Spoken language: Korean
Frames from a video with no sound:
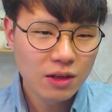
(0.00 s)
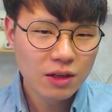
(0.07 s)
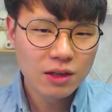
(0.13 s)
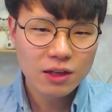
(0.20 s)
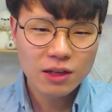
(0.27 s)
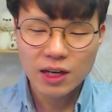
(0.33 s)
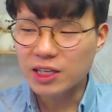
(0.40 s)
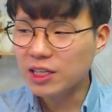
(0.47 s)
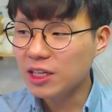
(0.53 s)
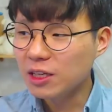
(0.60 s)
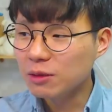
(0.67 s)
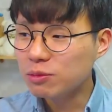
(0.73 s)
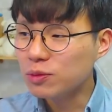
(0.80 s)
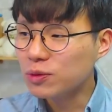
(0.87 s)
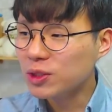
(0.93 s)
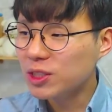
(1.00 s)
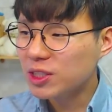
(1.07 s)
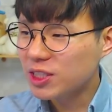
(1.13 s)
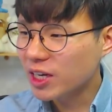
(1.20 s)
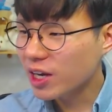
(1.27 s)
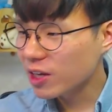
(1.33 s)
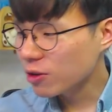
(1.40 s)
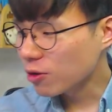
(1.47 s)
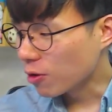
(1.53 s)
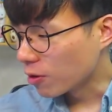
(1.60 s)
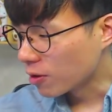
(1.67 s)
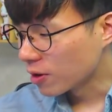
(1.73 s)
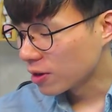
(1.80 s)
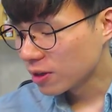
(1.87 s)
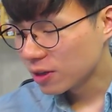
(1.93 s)
그러니까 이 부분이 책에서
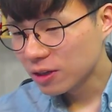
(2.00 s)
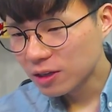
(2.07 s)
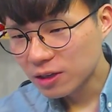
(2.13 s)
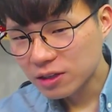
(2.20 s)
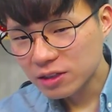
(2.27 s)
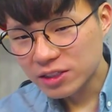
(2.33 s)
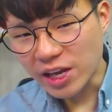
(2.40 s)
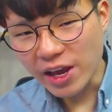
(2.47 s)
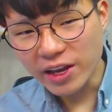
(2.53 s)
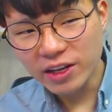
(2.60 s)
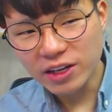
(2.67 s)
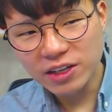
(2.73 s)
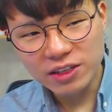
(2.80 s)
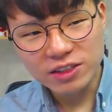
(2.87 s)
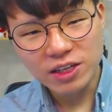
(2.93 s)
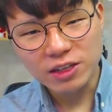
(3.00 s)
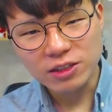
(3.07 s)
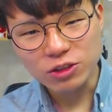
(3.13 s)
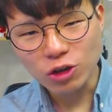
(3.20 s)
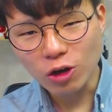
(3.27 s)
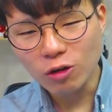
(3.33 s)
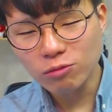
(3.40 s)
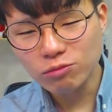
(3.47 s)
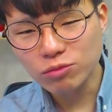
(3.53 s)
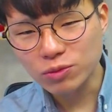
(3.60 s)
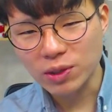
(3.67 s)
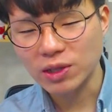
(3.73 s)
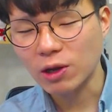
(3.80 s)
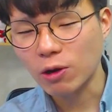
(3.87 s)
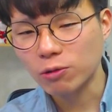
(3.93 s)
제일 이제 처음
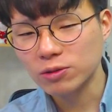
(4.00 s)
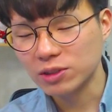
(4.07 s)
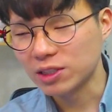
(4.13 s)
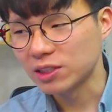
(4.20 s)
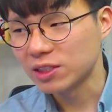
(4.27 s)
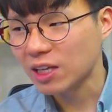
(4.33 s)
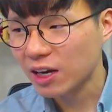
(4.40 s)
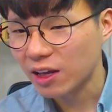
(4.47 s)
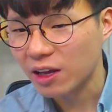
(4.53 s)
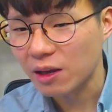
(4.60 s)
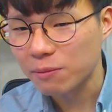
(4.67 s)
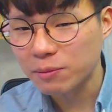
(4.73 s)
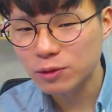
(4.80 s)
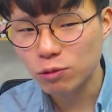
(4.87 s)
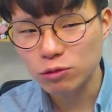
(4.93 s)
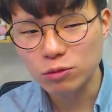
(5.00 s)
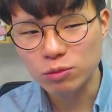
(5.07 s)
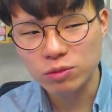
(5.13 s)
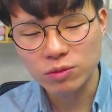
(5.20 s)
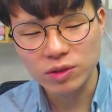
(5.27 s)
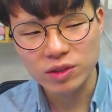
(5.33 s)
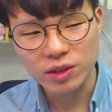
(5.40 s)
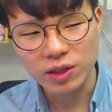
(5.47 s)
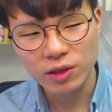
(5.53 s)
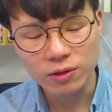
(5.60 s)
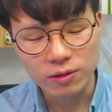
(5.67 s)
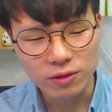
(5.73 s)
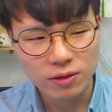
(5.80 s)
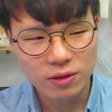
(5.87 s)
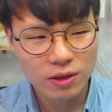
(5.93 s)
부분에 나오는 이제 사례 에피소드 부분인데요.
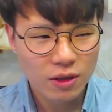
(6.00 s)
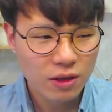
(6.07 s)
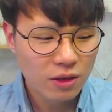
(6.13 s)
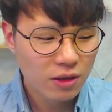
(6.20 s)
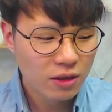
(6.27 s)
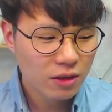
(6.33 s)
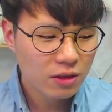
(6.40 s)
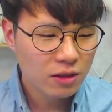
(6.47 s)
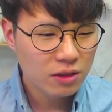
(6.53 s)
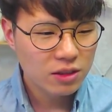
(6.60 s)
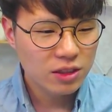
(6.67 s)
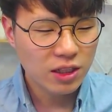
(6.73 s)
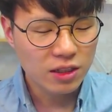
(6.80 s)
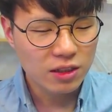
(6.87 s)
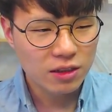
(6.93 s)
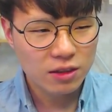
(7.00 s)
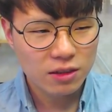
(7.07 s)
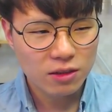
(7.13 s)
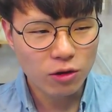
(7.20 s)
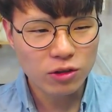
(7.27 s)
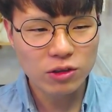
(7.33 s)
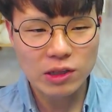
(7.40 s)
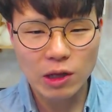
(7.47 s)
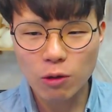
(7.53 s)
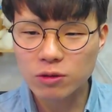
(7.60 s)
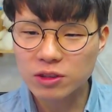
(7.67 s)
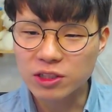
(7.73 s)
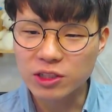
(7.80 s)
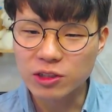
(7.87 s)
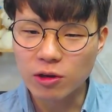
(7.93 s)
이제 여기서 나오는
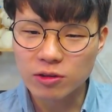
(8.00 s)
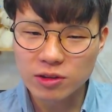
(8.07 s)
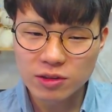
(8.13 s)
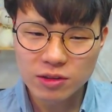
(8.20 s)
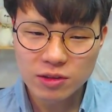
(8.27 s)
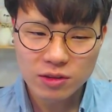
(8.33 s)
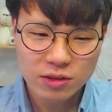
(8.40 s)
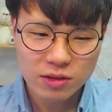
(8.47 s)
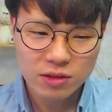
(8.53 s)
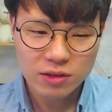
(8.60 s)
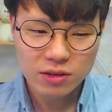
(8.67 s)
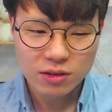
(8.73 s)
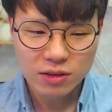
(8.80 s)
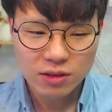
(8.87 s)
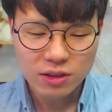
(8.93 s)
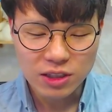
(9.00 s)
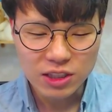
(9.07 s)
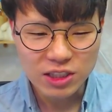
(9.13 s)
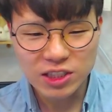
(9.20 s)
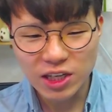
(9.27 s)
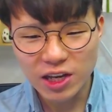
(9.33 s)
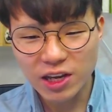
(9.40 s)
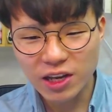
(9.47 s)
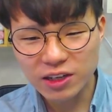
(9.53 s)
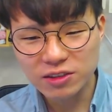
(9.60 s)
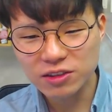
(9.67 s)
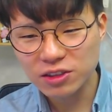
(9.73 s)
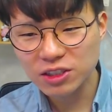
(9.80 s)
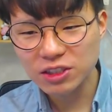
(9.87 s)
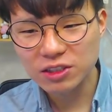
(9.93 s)
그녀는 이 책을
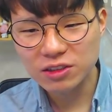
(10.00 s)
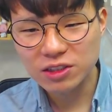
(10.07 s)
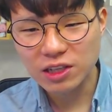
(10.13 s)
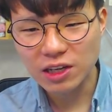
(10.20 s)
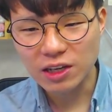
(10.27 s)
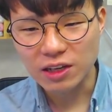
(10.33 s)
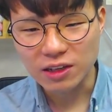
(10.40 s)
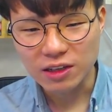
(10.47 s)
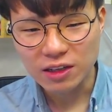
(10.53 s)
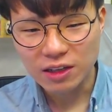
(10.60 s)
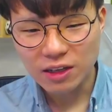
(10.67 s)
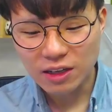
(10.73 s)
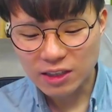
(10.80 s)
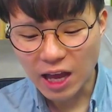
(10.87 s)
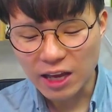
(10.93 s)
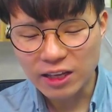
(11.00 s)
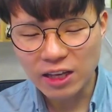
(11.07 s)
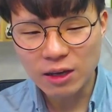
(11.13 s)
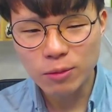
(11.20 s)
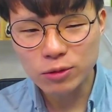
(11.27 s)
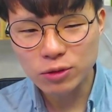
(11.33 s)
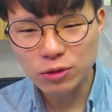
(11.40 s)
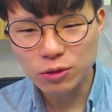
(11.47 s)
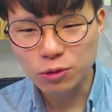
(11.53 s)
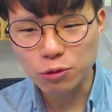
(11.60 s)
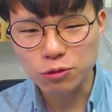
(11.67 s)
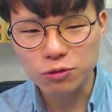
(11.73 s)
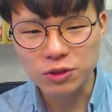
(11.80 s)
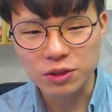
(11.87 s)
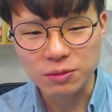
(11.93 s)
쓰신 이제 다이아몬드
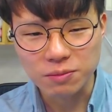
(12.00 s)
교수님